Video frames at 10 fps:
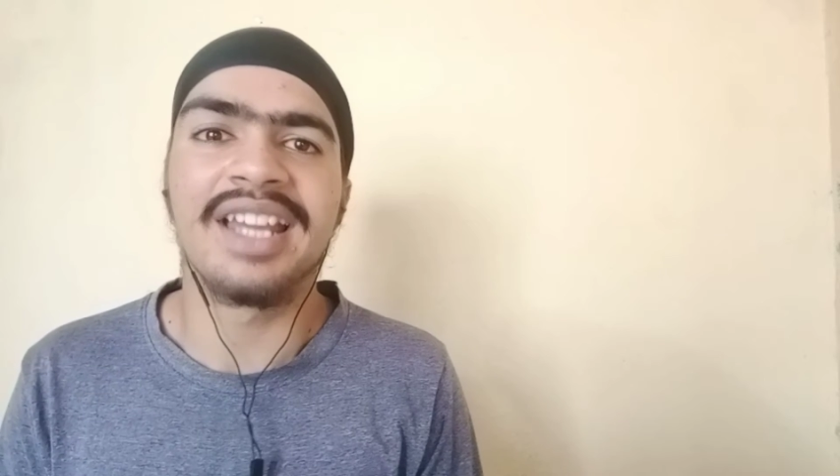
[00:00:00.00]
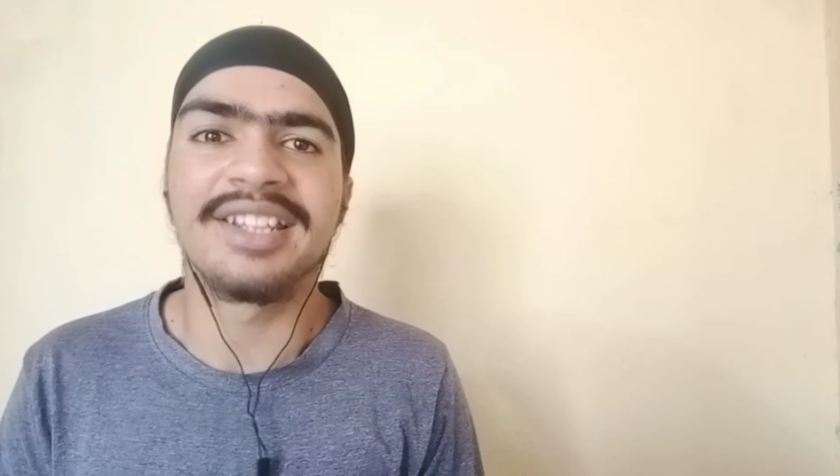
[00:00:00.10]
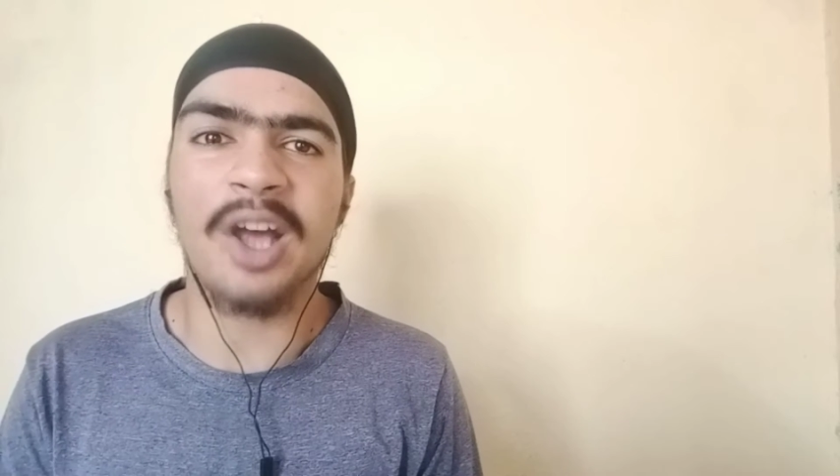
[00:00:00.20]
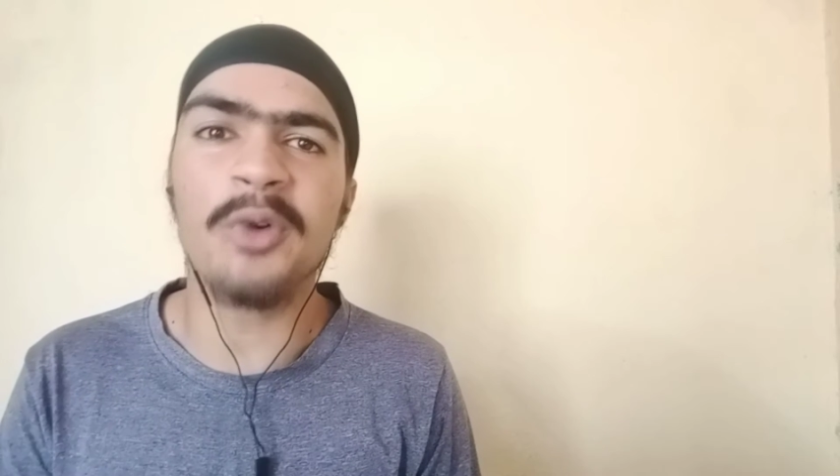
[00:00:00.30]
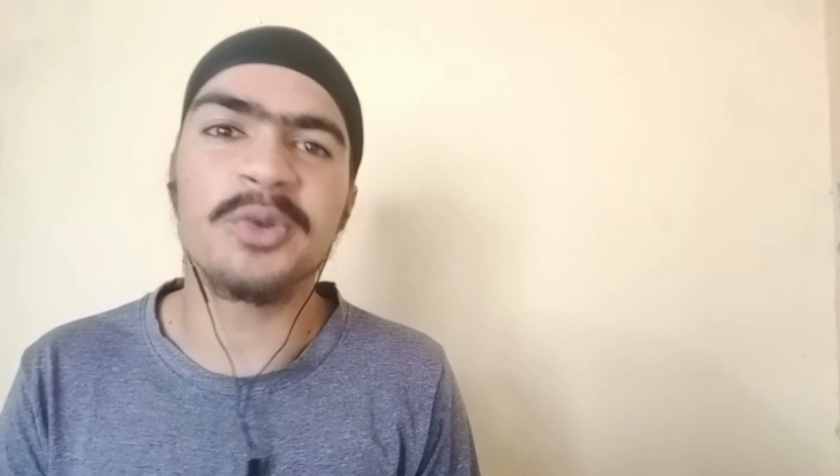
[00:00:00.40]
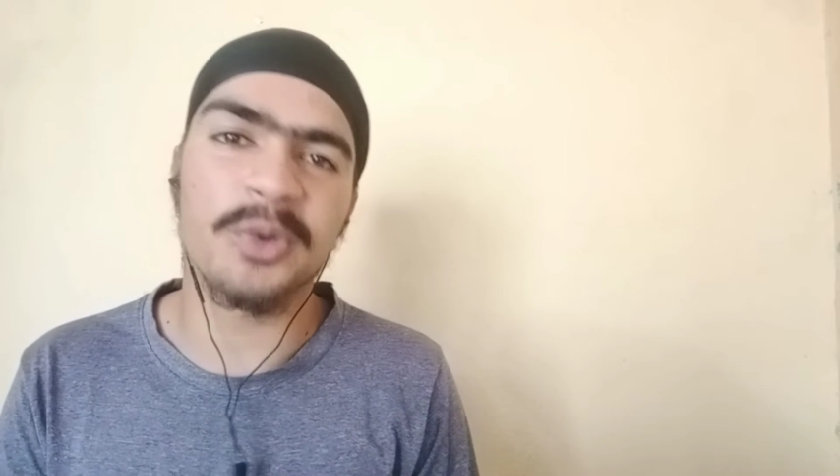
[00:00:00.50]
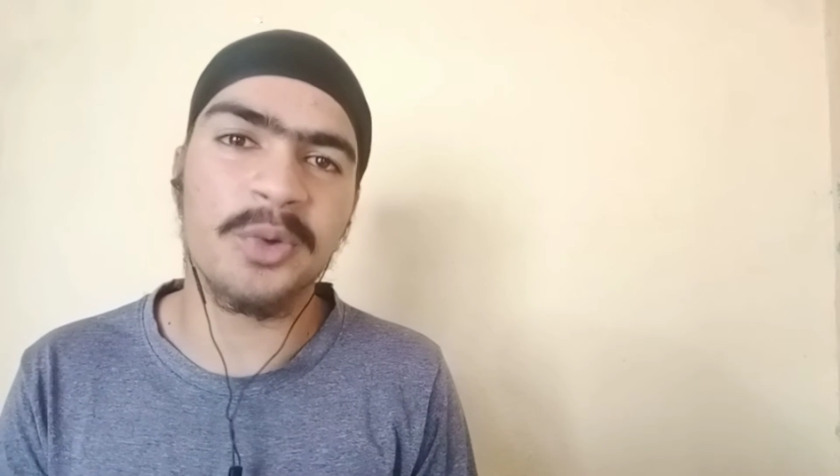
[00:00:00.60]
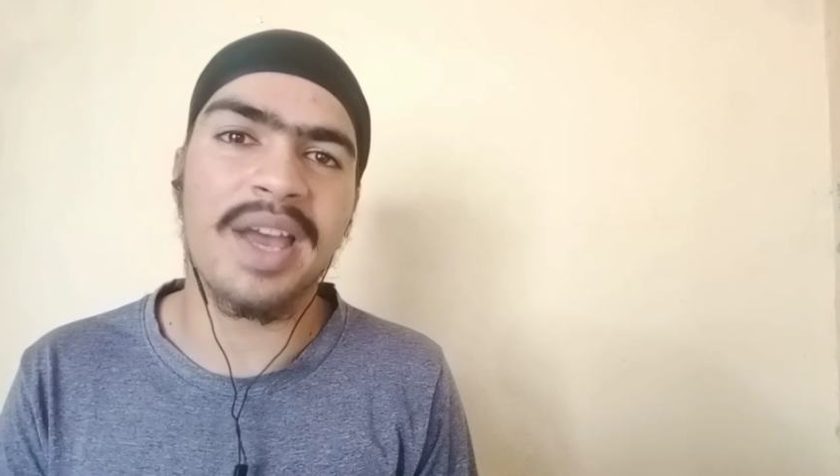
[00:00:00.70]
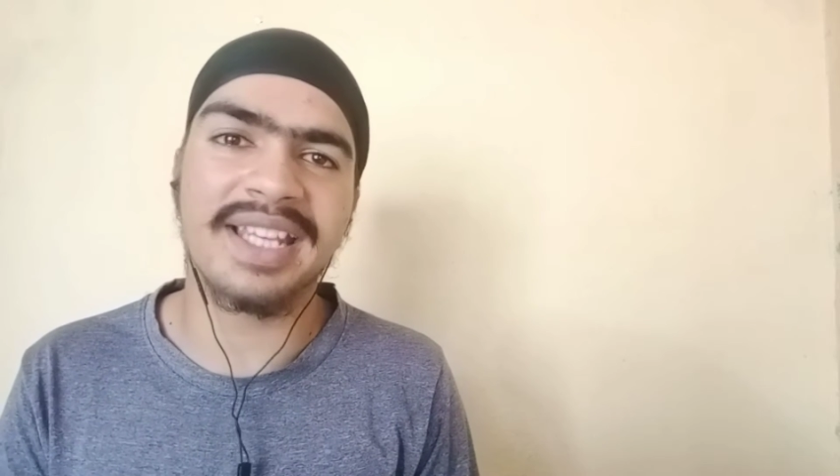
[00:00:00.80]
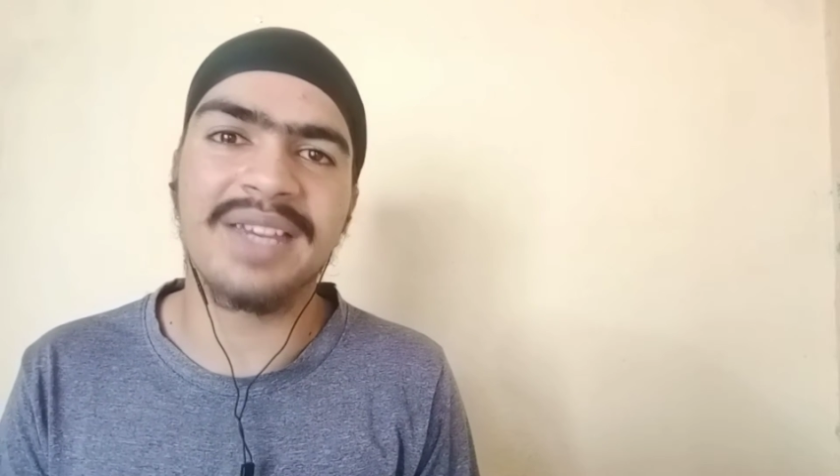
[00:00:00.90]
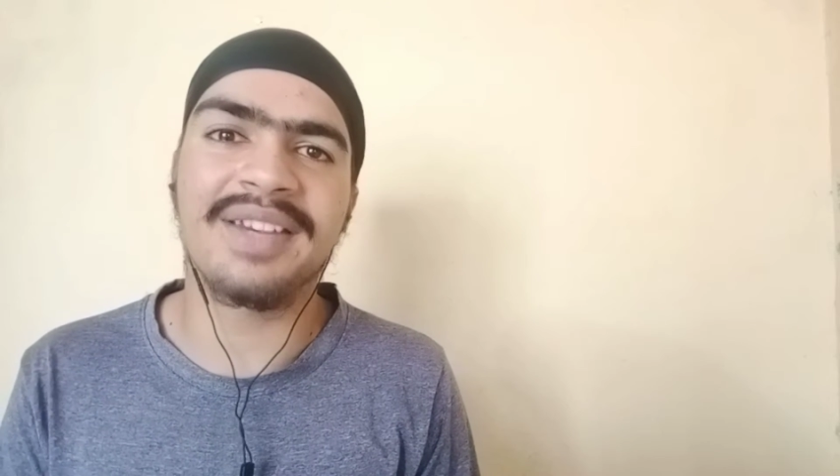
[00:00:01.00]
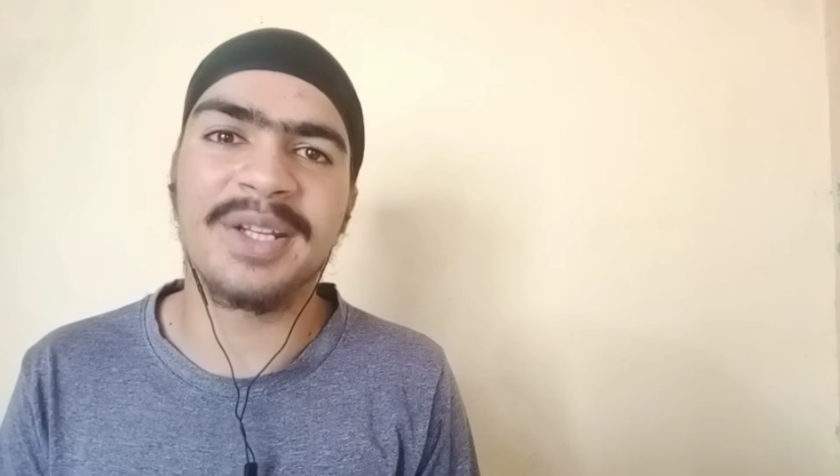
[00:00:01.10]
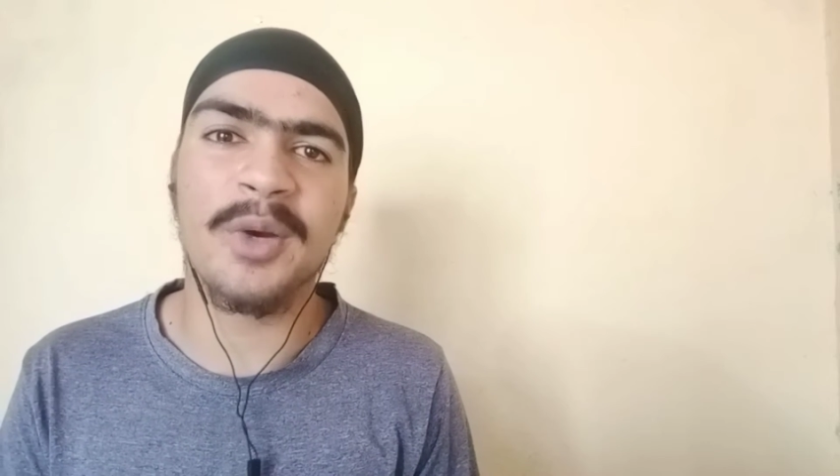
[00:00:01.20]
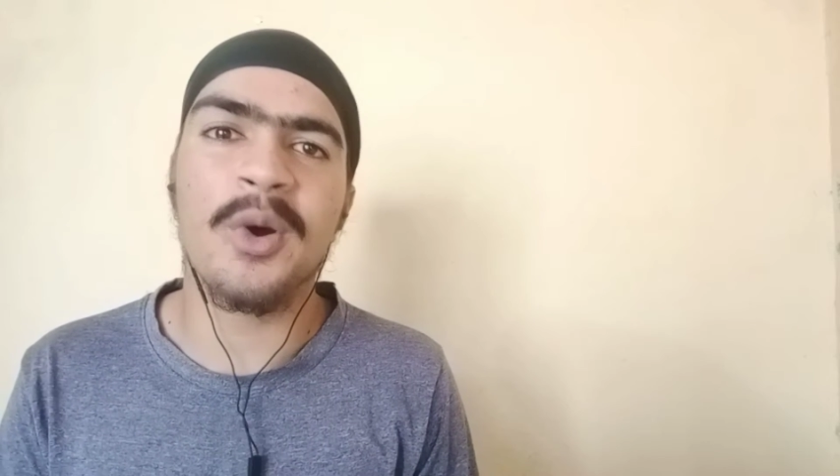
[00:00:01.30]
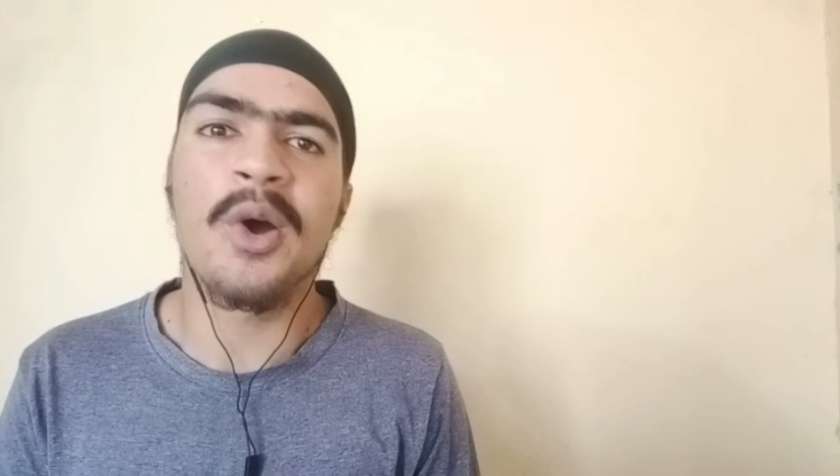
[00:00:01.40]
नौ जून को आएगी
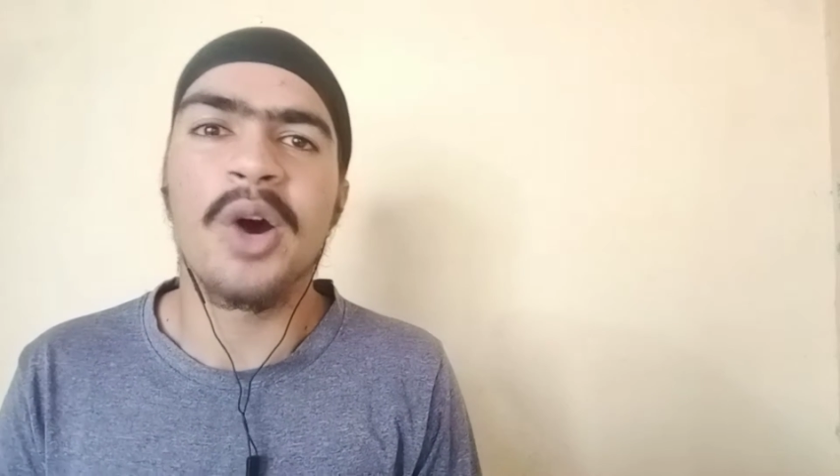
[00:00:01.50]
वीडियो